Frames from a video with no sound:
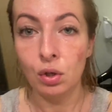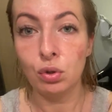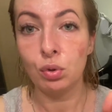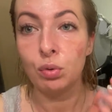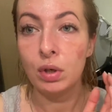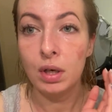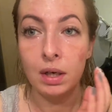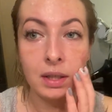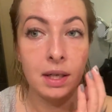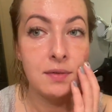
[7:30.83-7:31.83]
то
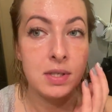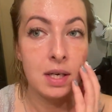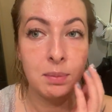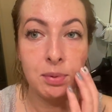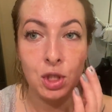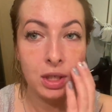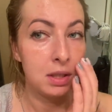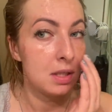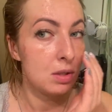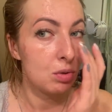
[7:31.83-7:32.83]
она вся
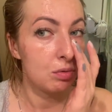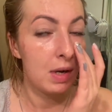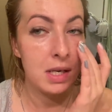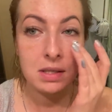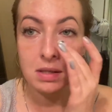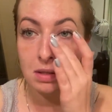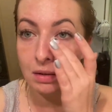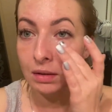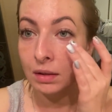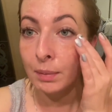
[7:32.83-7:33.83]
отпечатается у вас
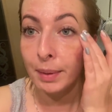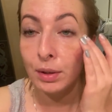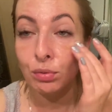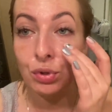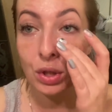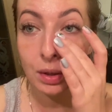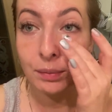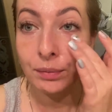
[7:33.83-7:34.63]
на подушке.